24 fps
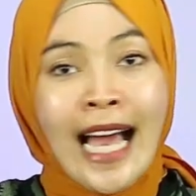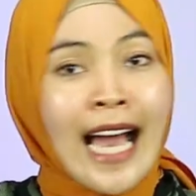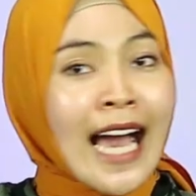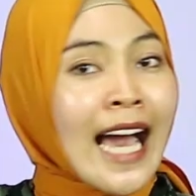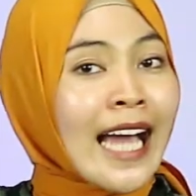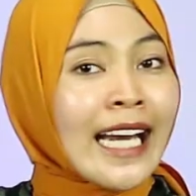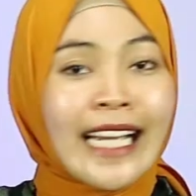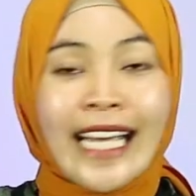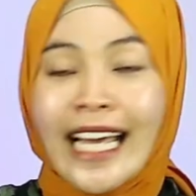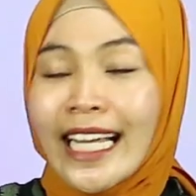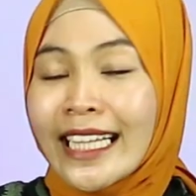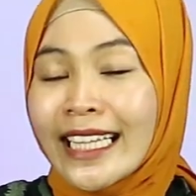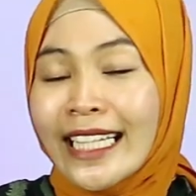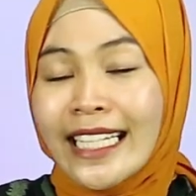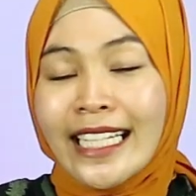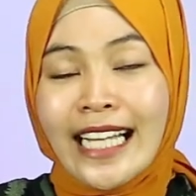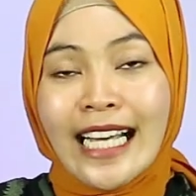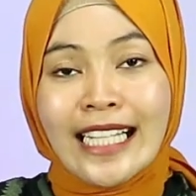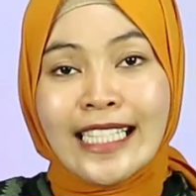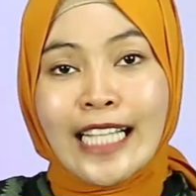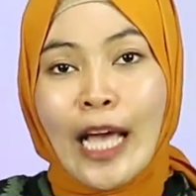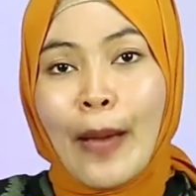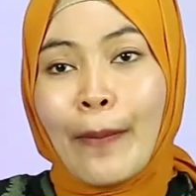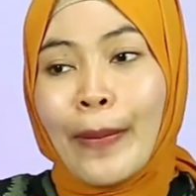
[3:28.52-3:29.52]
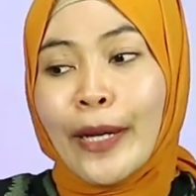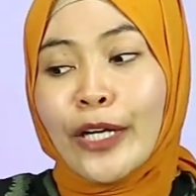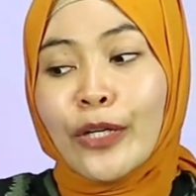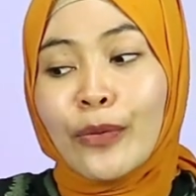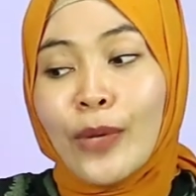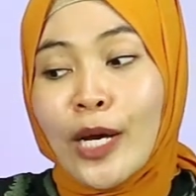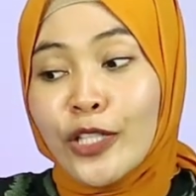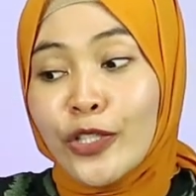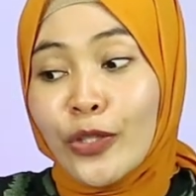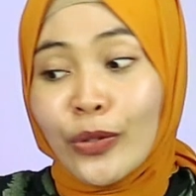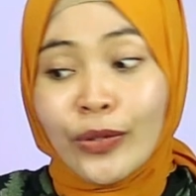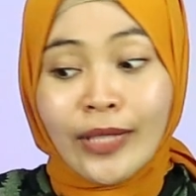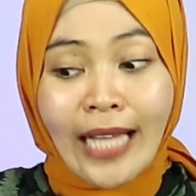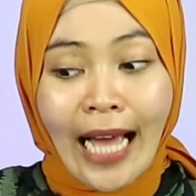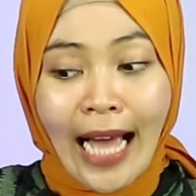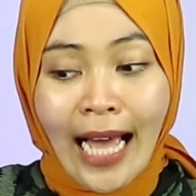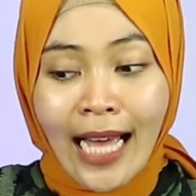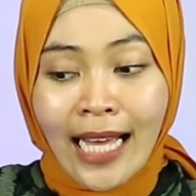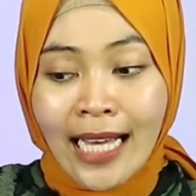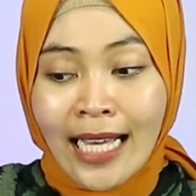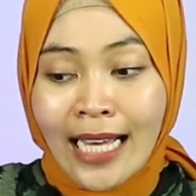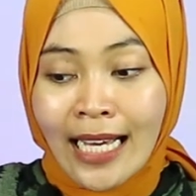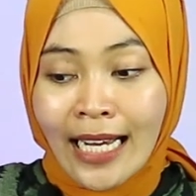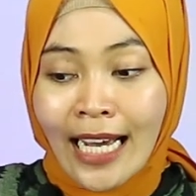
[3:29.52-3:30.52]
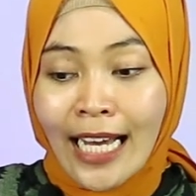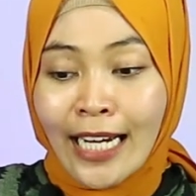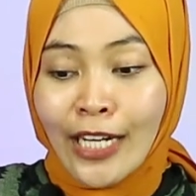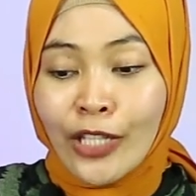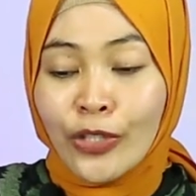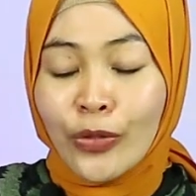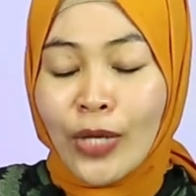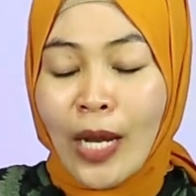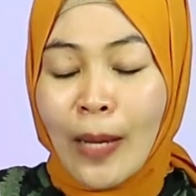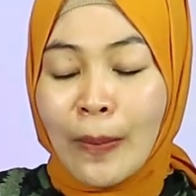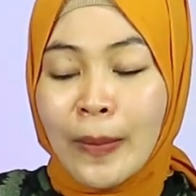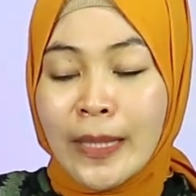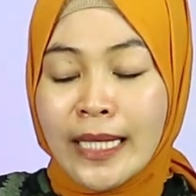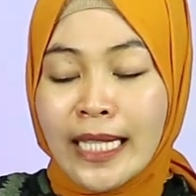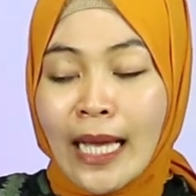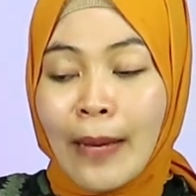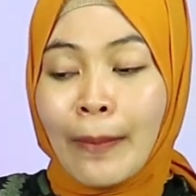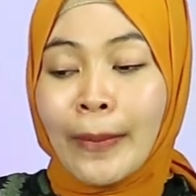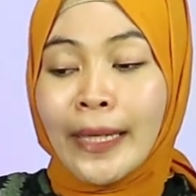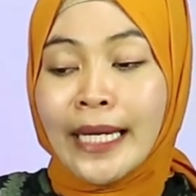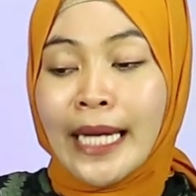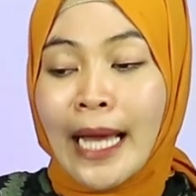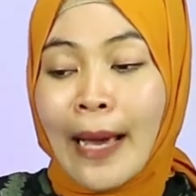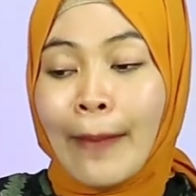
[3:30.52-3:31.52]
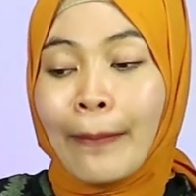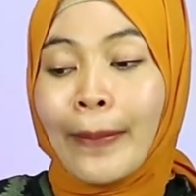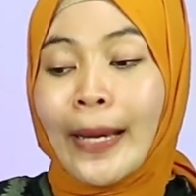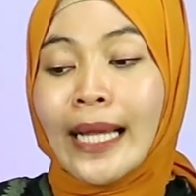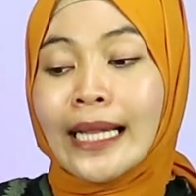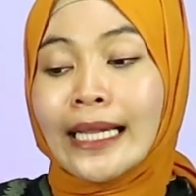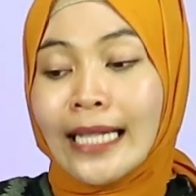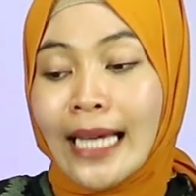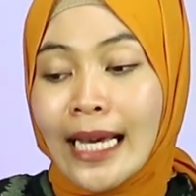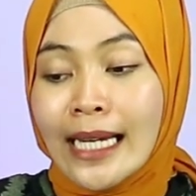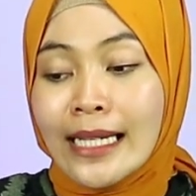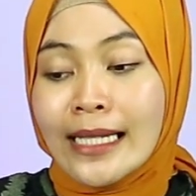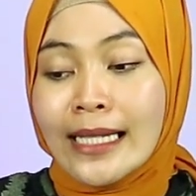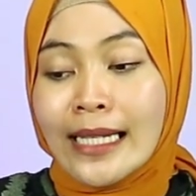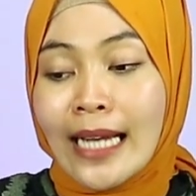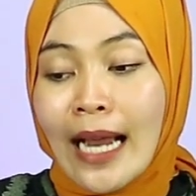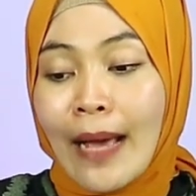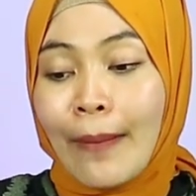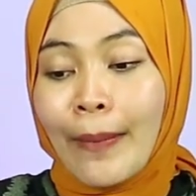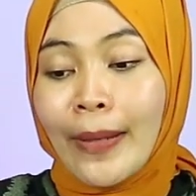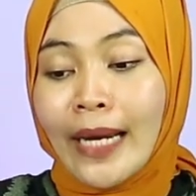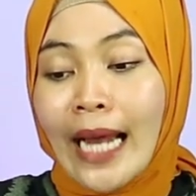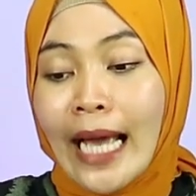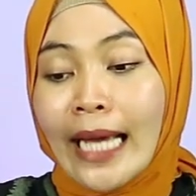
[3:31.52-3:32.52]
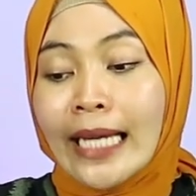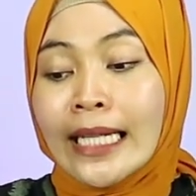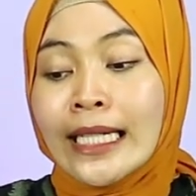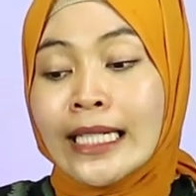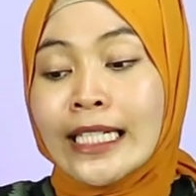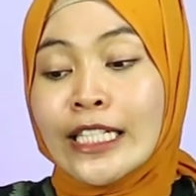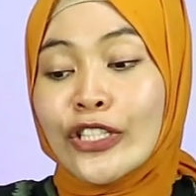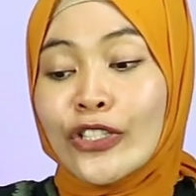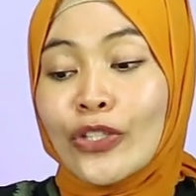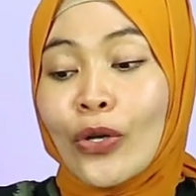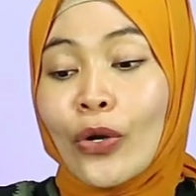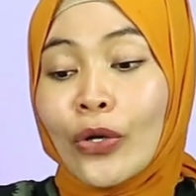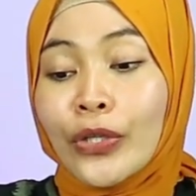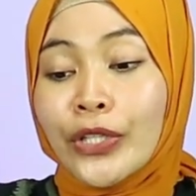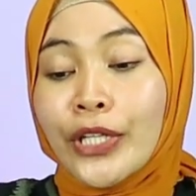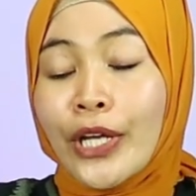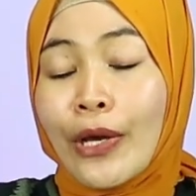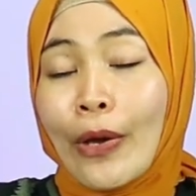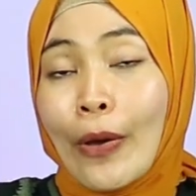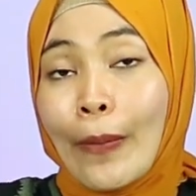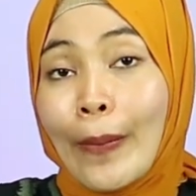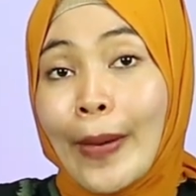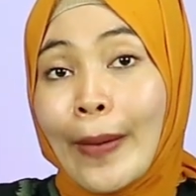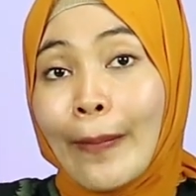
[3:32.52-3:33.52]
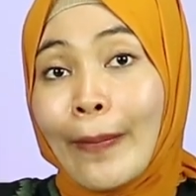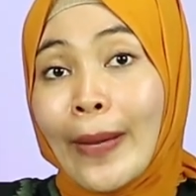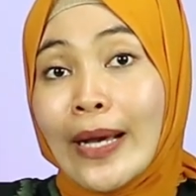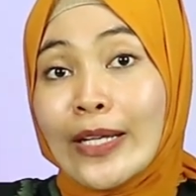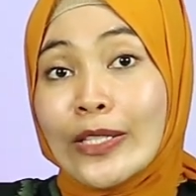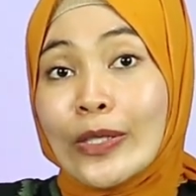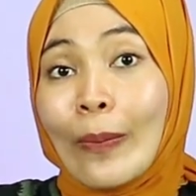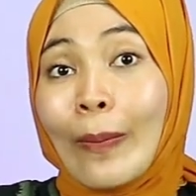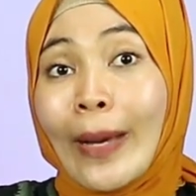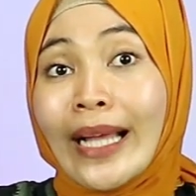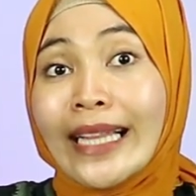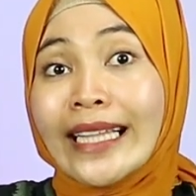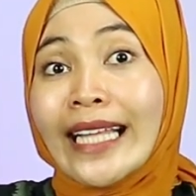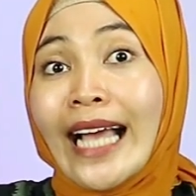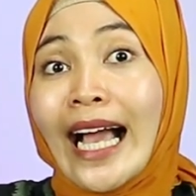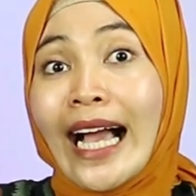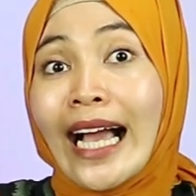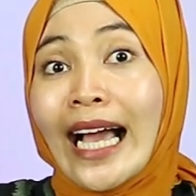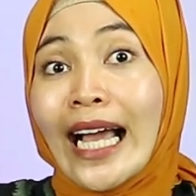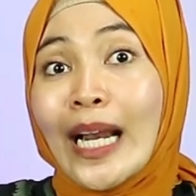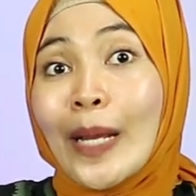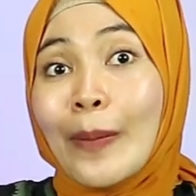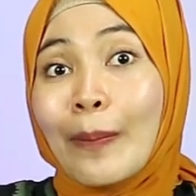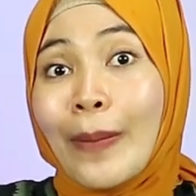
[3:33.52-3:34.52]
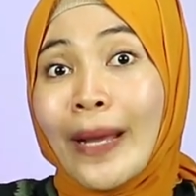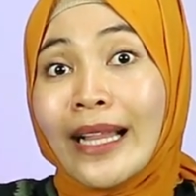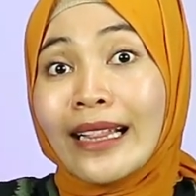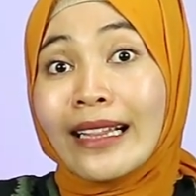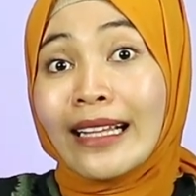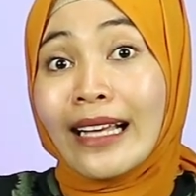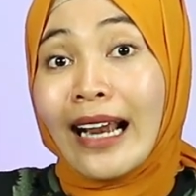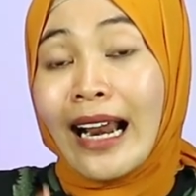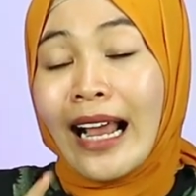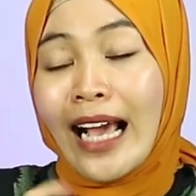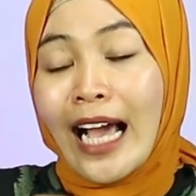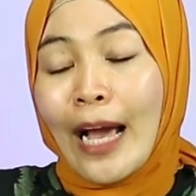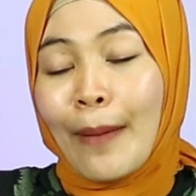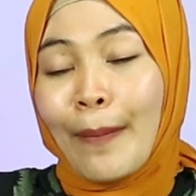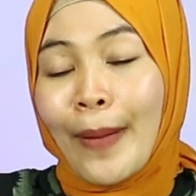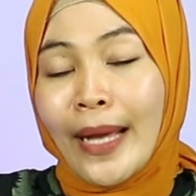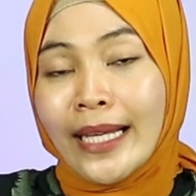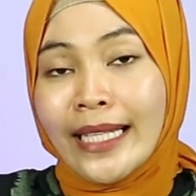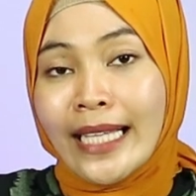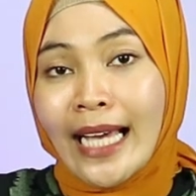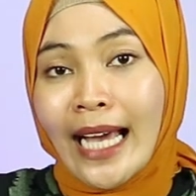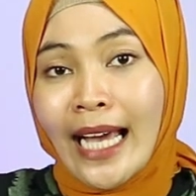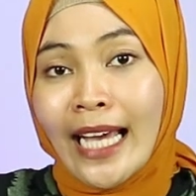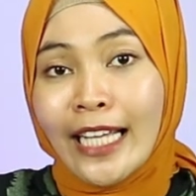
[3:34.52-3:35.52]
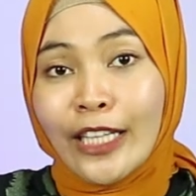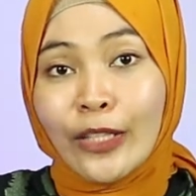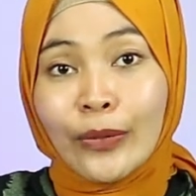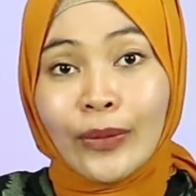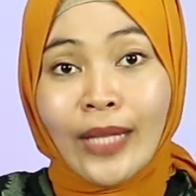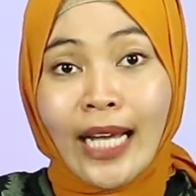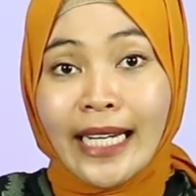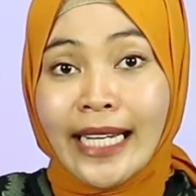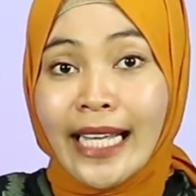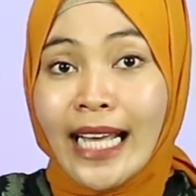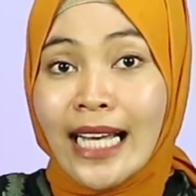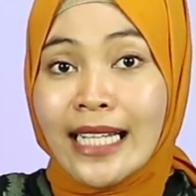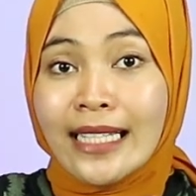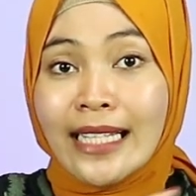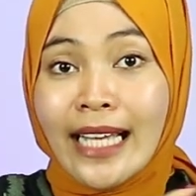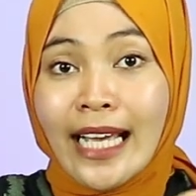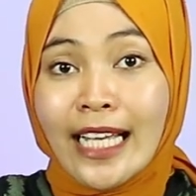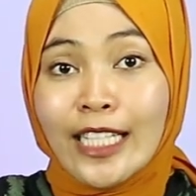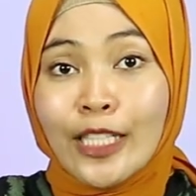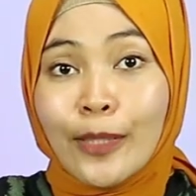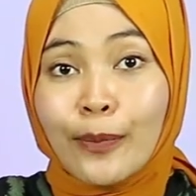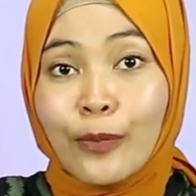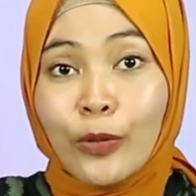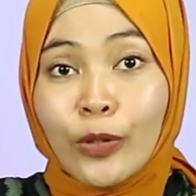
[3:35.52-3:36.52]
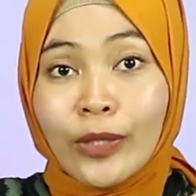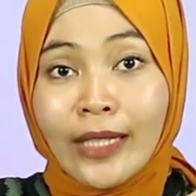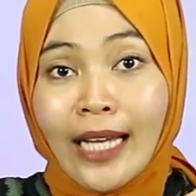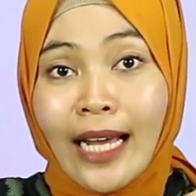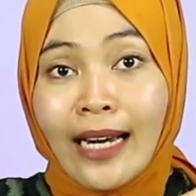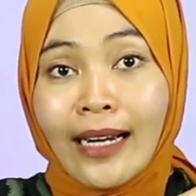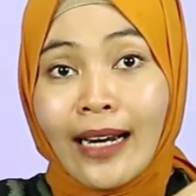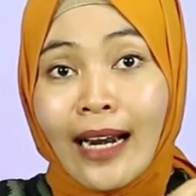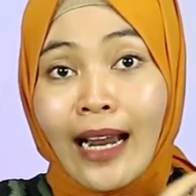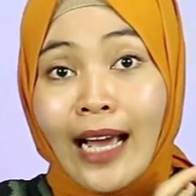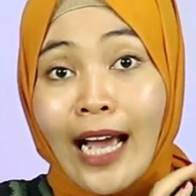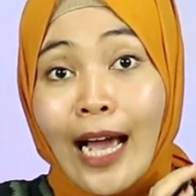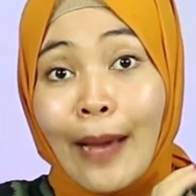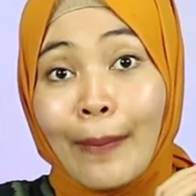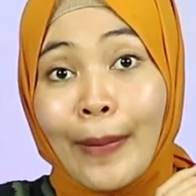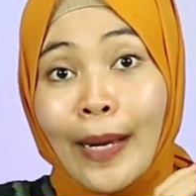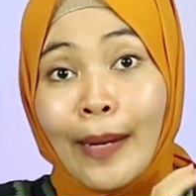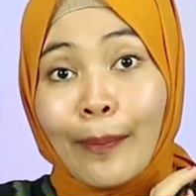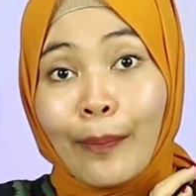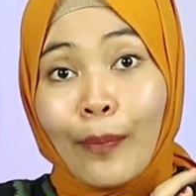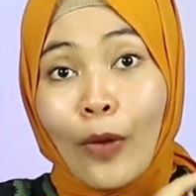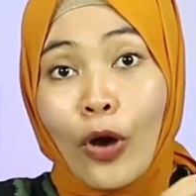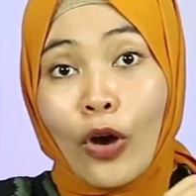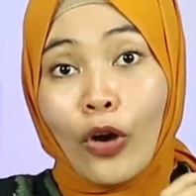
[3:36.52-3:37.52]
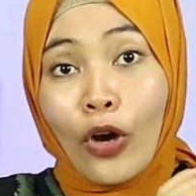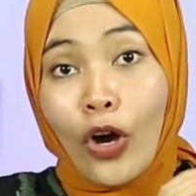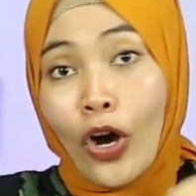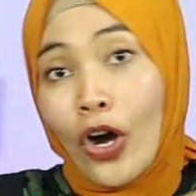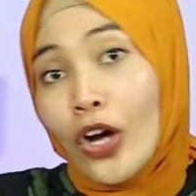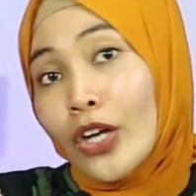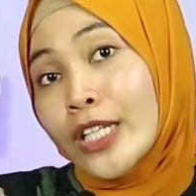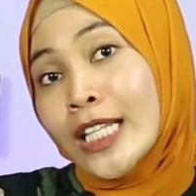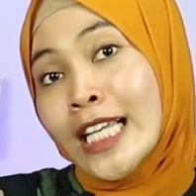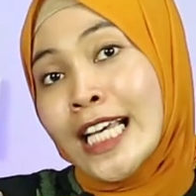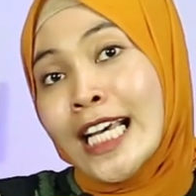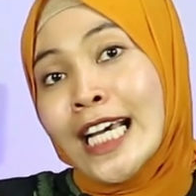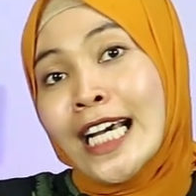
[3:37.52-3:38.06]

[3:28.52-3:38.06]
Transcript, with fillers: harga tidak sampai 2 juta, kalian sudah bisa mendapatkan senapan angin gejluk DWP Pasopati Akalipat. Kelengkapannya, itu tadi yang saya sebutkan kelengkapan pokok.